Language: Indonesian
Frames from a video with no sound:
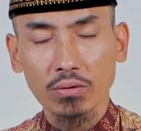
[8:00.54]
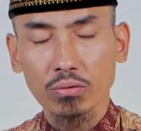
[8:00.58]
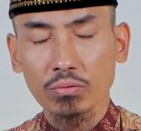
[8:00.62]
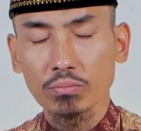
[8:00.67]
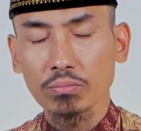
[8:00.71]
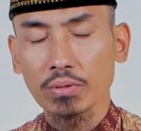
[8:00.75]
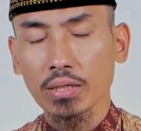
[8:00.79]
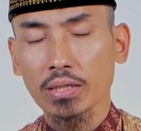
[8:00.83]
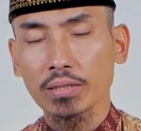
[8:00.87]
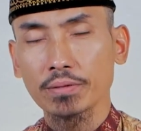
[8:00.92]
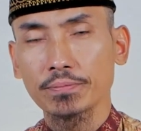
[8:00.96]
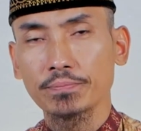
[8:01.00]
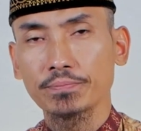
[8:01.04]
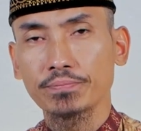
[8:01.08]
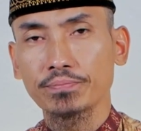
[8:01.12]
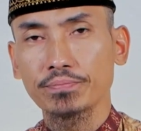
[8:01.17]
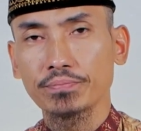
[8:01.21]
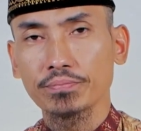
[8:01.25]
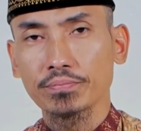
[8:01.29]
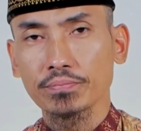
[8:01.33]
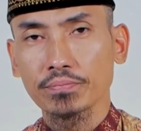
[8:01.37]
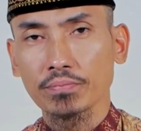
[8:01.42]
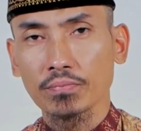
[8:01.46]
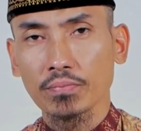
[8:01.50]
rumah.
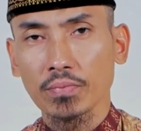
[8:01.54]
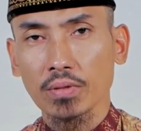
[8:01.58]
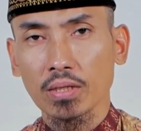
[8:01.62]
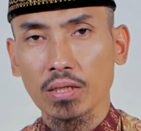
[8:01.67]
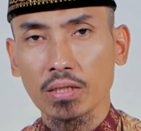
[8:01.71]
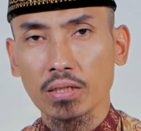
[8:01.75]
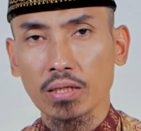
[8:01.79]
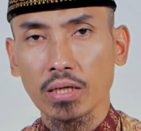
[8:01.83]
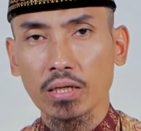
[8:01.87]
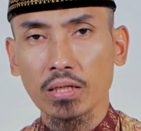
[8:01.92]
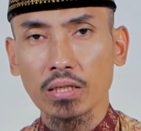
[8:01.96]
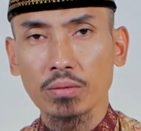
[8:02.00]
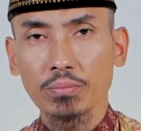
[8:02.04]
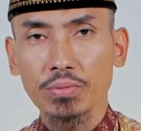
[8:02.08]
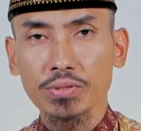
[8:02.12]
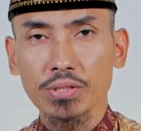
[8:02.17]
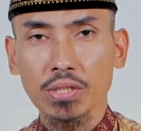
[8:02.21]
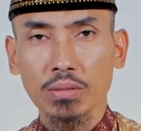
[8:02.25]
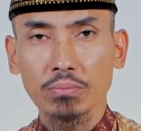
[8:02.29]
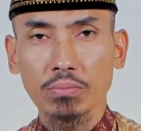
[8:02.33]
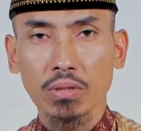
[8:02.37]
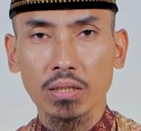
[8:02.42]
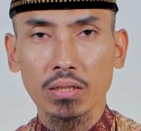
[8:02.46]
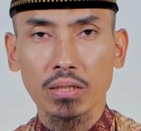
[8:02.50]
Nah, ini
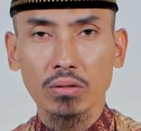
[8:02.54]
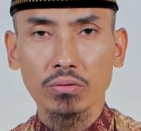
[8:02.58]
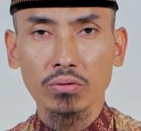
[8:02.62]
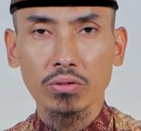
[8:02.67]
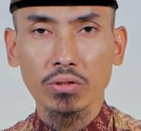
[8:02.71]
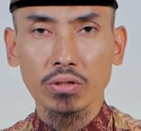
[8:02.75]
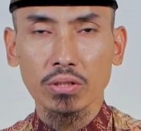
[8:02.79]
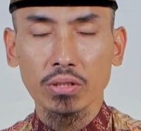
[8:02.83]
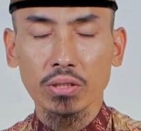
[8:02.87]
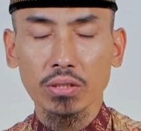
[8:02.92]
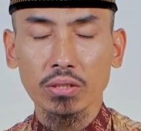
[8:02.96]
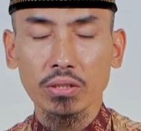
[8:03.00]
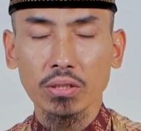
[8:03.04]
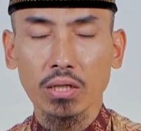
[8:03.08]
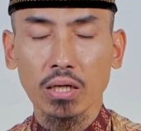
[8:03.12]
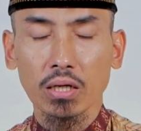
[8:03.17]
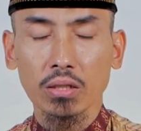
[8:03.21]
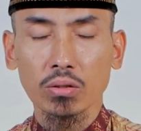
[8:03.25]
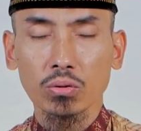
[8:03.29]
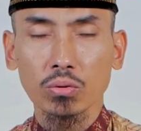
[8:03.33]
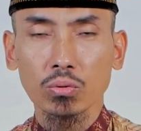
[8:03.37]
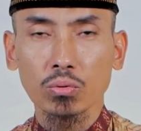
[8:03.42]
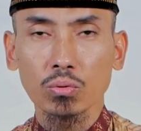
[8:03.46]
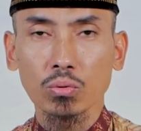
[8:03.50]
bisa makna zahir
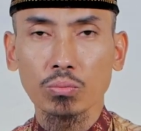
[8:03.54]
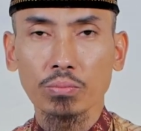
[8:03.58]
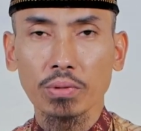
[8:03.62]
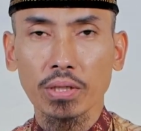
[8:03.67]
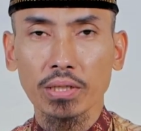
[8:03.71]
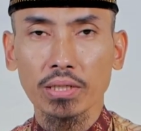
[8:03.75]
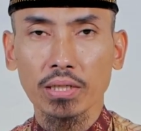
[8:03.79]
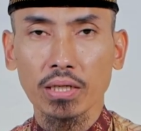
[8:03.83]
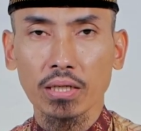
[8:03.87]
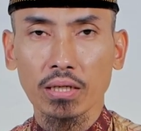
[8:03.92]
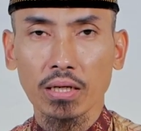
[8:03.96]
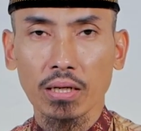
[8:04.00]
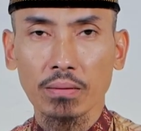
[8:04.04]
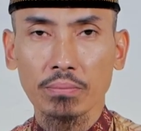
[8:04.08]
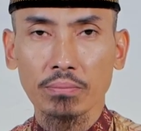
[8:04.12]
yaitu rumah yang